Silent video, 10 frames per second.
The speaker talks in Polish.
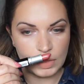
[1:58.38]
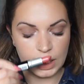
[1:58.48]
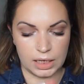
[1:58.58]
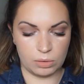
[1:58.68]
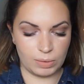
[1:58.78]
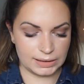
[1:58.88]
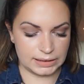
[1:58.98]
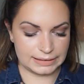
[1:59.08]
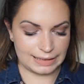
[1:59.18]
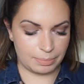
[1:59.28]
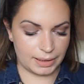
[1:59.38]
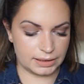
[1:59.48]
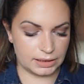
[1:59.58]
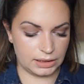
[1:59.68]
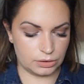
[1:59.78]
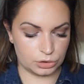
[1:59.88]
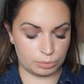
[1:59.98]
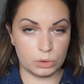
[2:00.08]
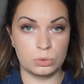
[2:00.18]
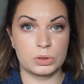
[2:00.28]
E, ładny zapach i to są
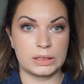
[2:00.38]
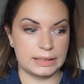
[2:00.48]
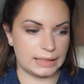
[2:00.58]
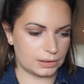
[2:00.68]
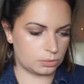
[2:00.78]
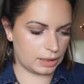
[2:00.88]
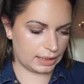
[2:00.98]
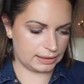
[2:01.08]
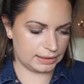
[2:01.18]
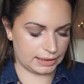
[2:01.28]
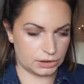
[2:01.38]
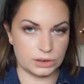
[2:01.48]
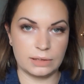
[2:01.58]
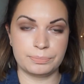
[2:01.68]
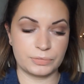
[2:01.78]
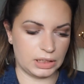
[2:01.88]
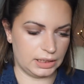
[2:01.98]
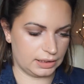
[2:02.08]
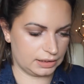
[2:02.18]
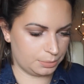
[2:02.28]
produkty naturalne, także e,
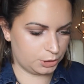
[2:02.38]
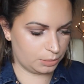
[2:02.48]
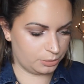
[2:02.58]
gdybyście